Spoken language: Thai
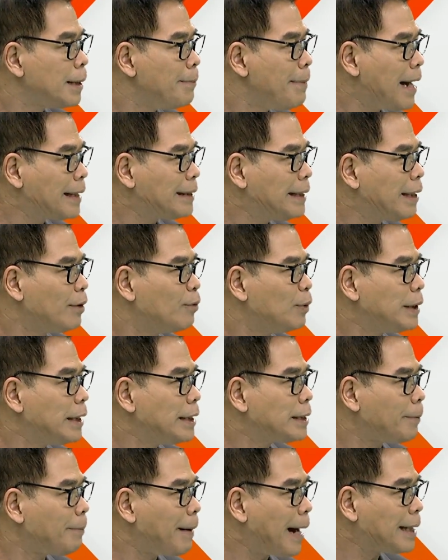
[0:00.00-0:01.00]
สมาชิกวุ
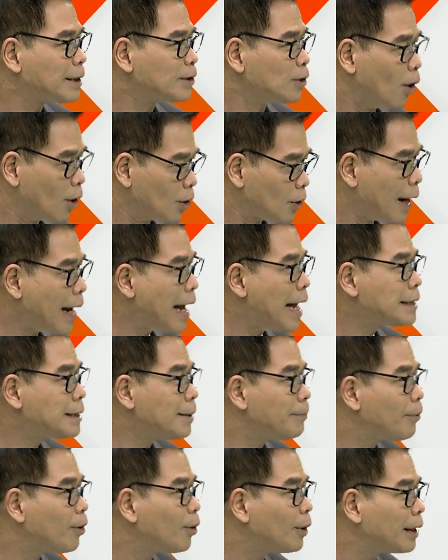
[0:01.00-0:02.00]
ฒิสภา
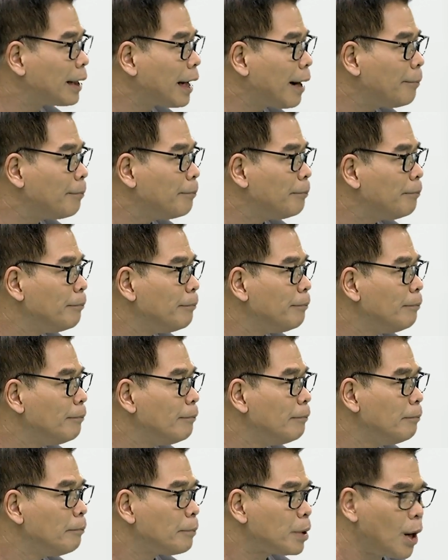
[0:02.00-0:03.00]
250 คนครับ
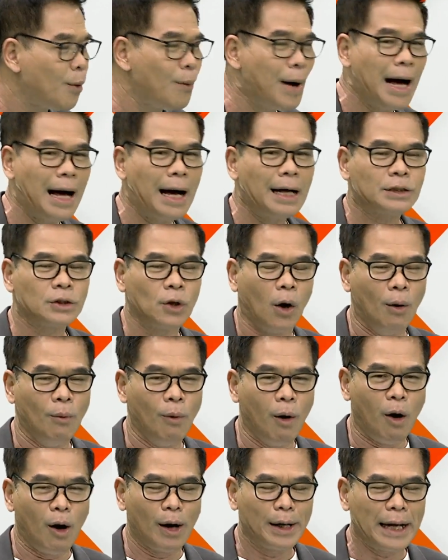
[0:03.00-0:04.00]
เพราะว่า ส
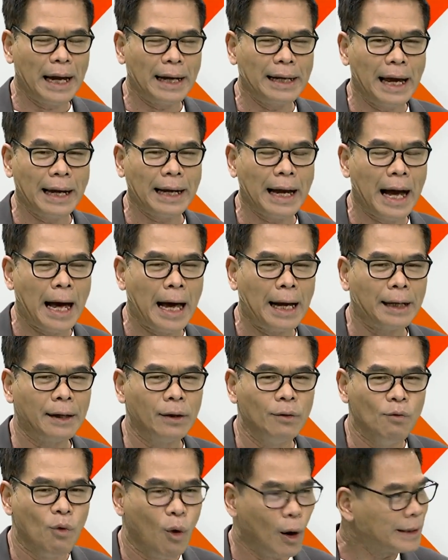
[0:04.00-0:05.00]
วเนี่ยในการ
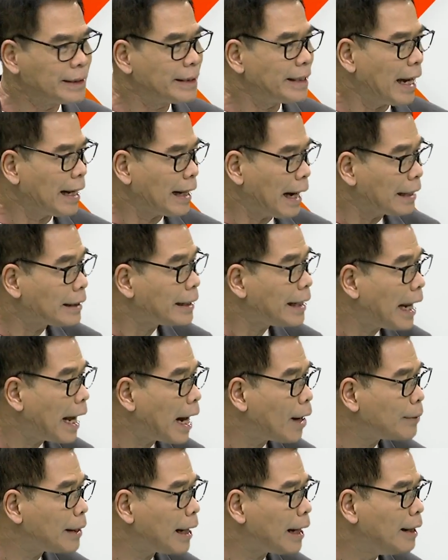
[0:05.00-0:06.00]
โหวตเสียงครั้งที่
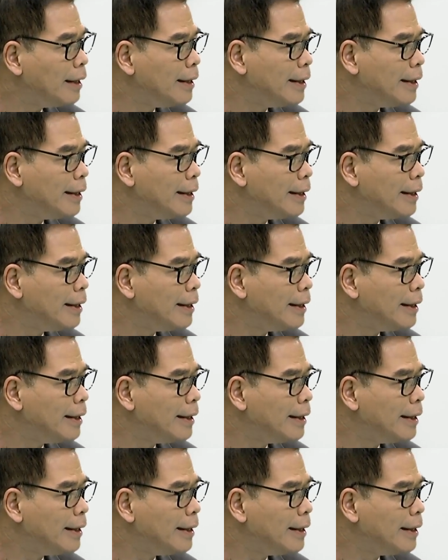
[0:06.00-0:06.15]
แล้วเนี่